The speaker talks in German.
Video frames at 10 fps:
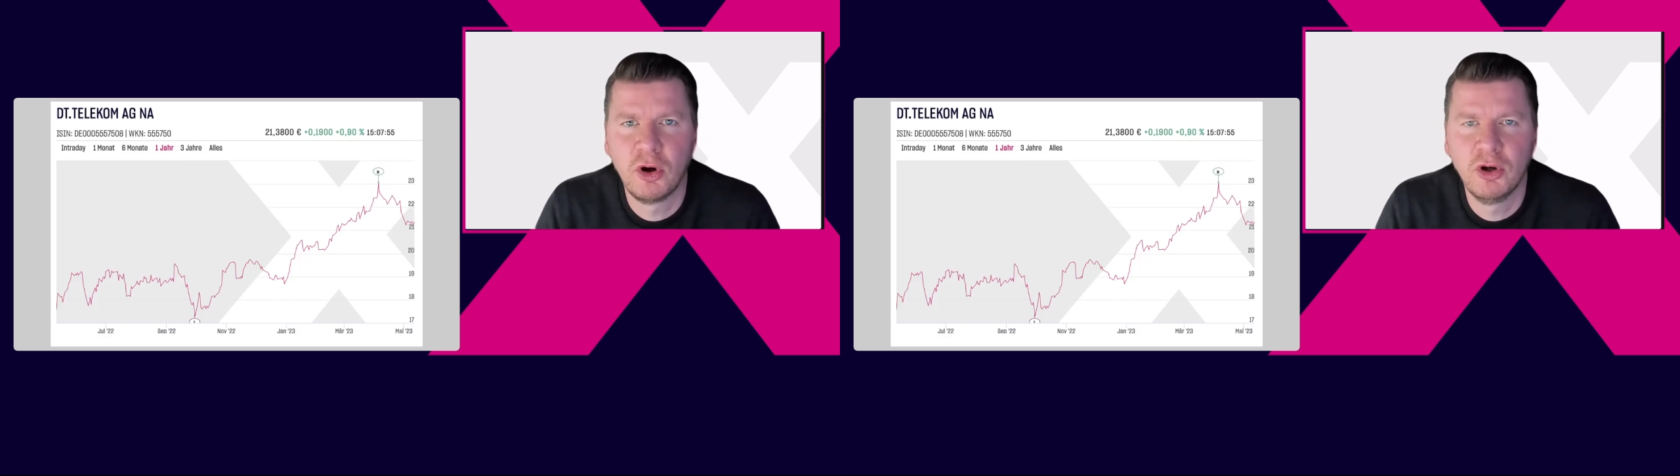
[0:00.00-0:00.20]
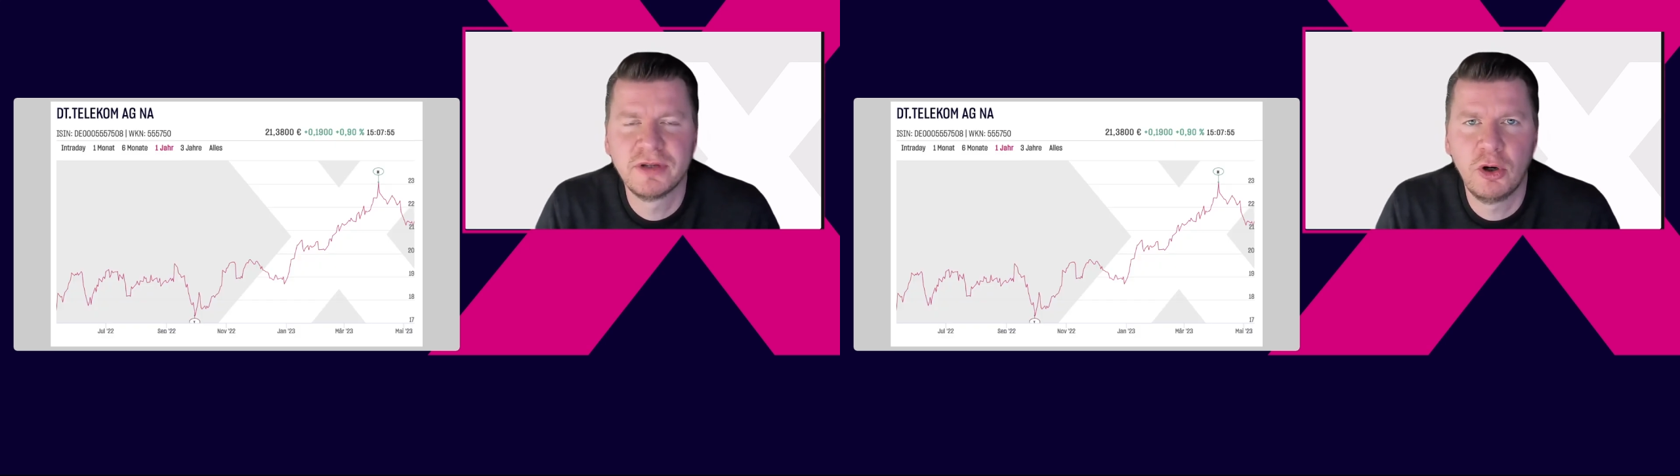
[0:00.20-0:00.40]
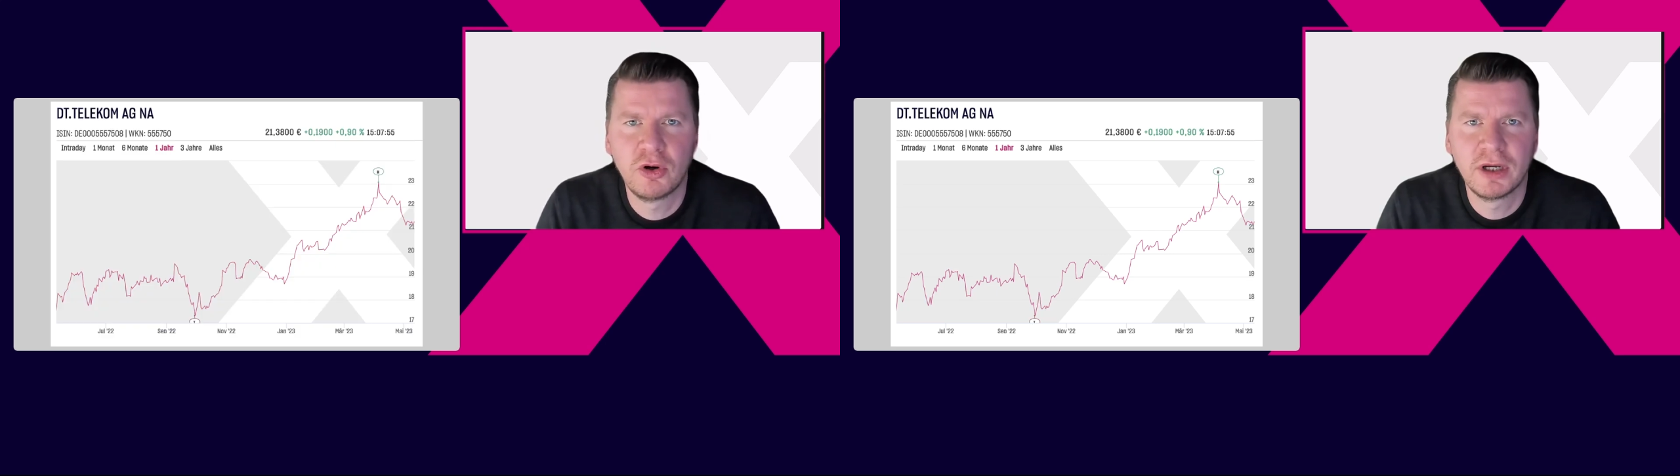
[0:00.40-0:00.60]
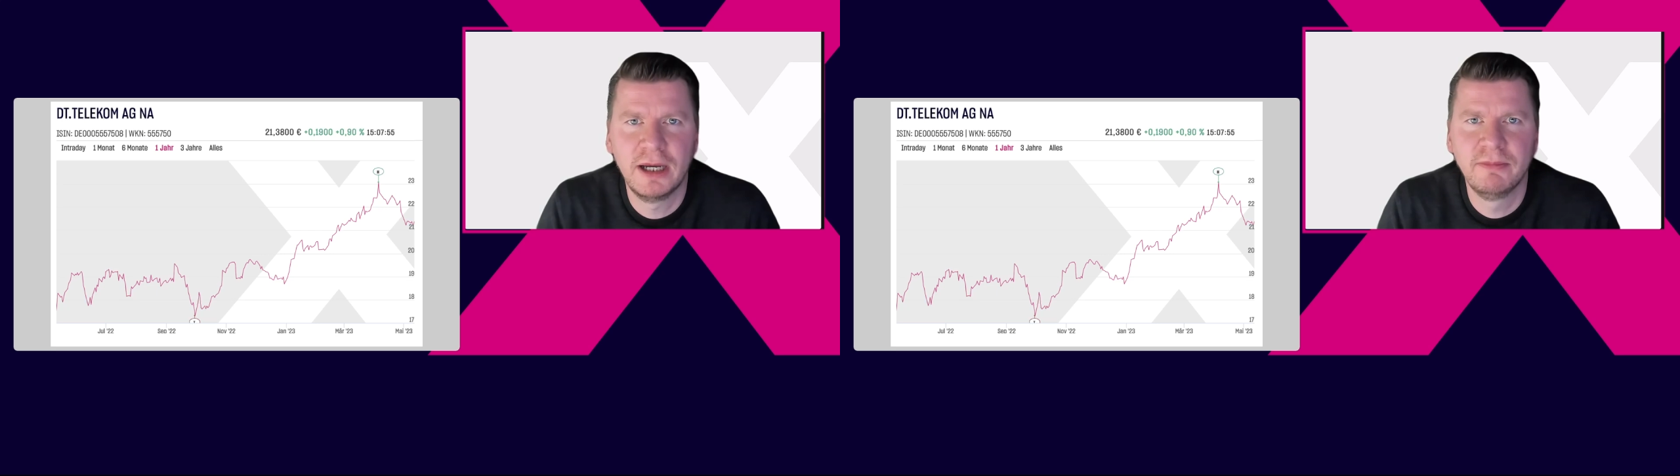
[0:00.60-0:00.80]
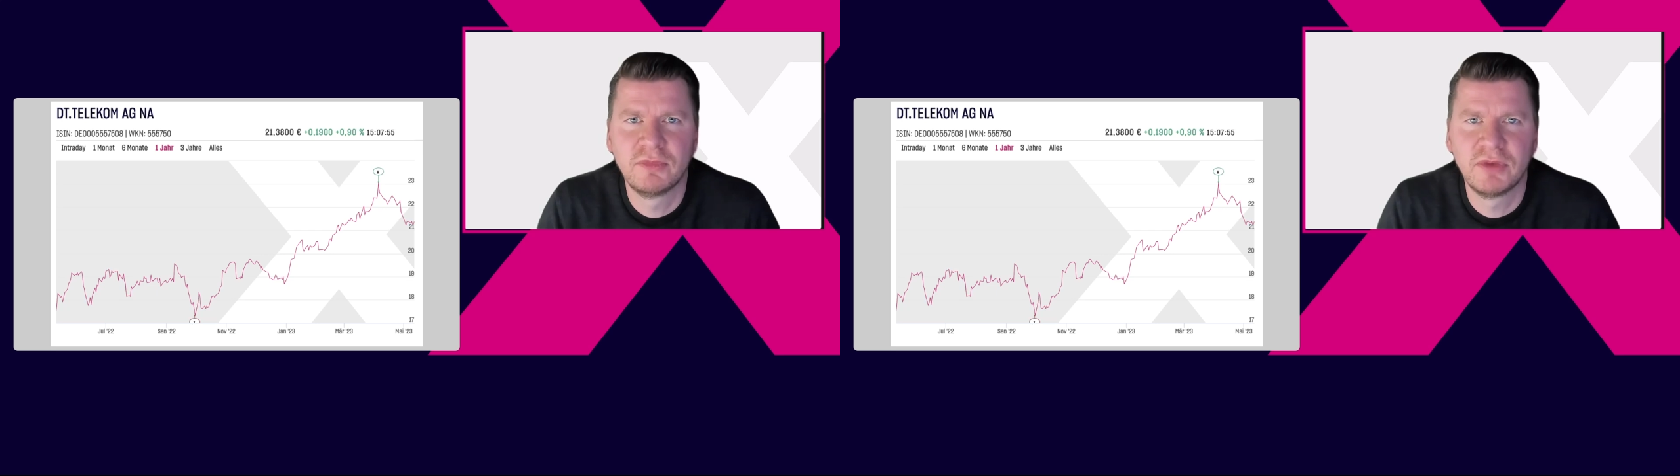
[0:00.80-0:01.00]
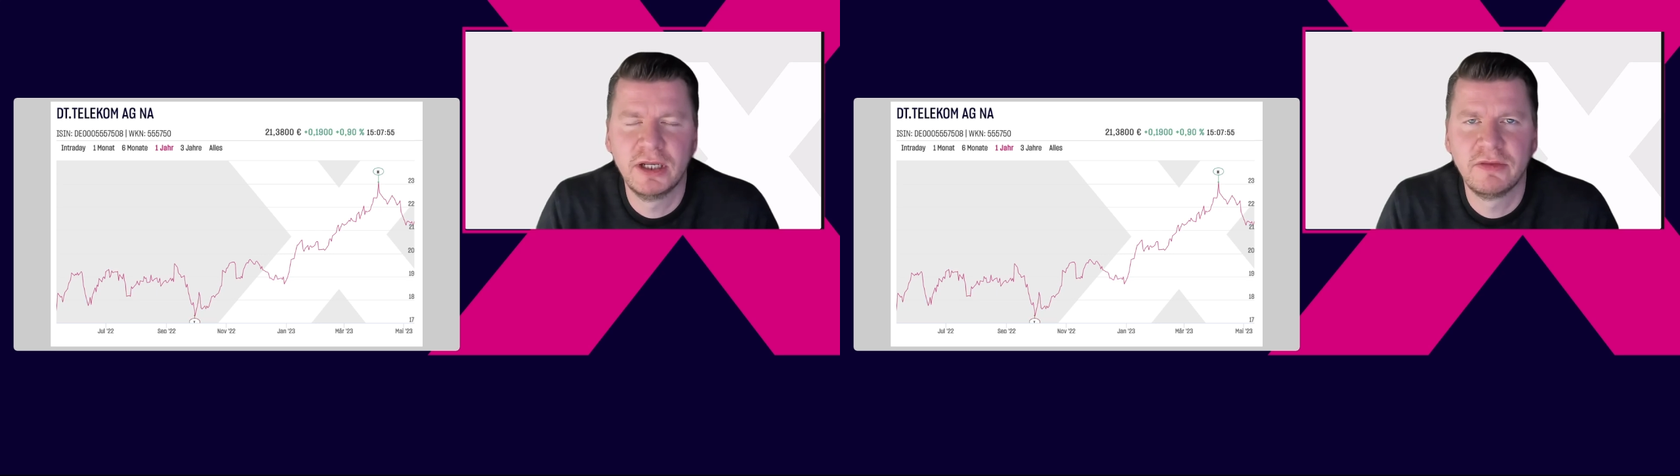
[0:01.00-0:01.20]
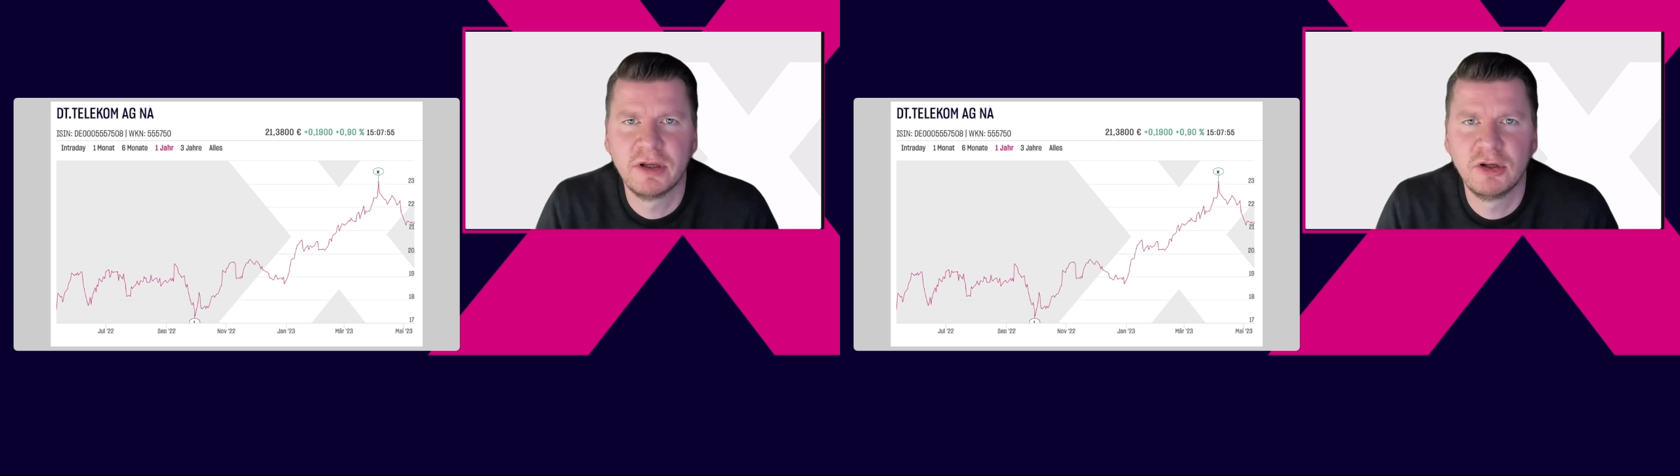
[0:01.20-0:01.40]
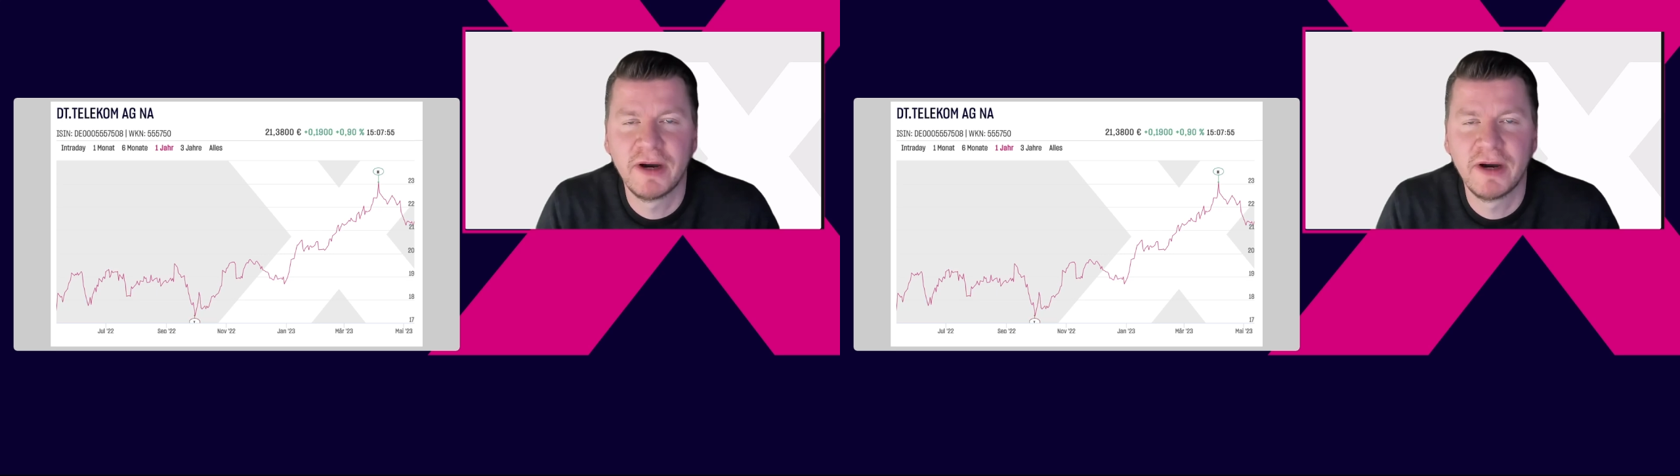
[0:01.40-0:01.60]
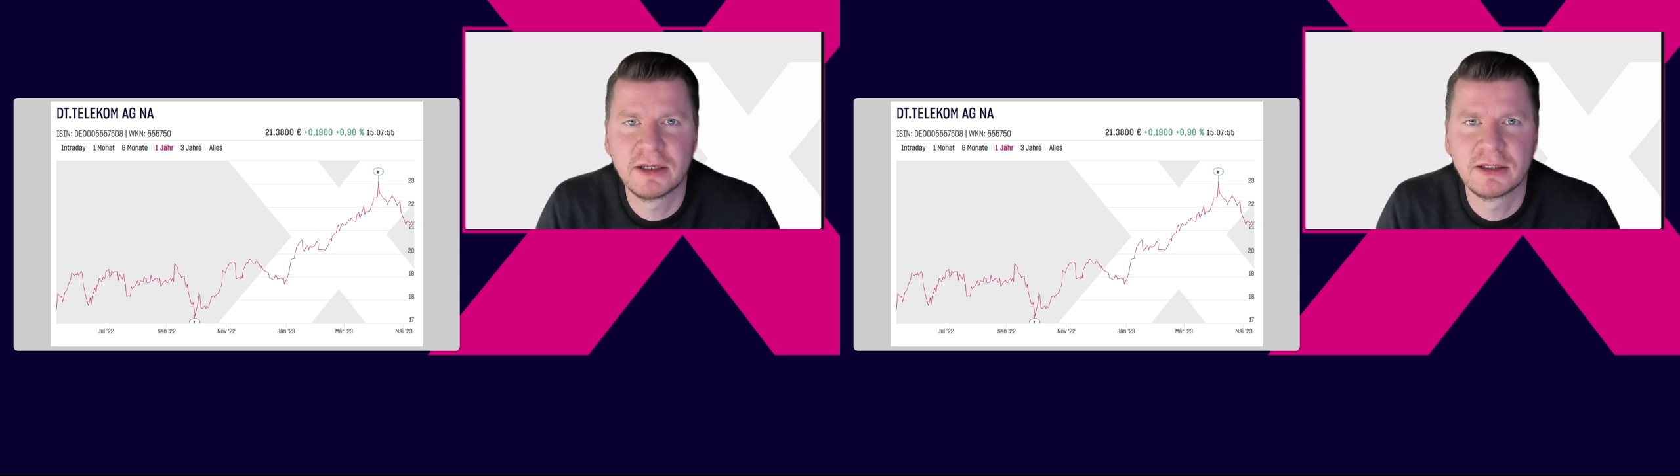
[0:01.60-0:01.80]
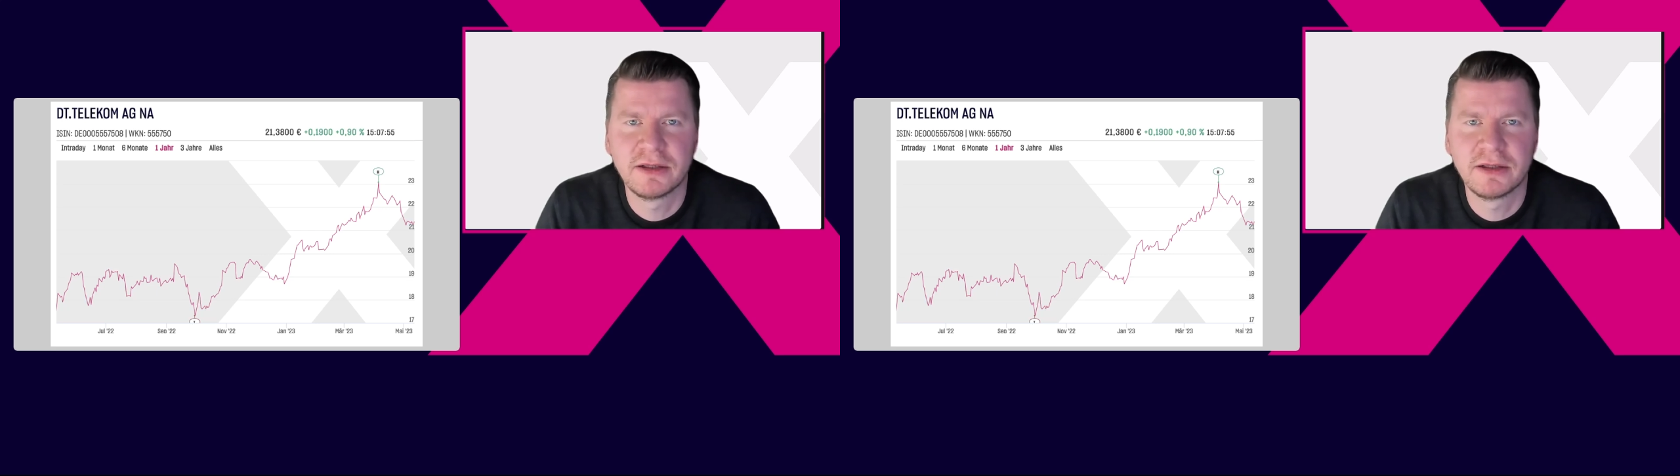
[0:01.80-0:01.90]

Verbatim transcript: Heute auch in einem tendenziell schwachen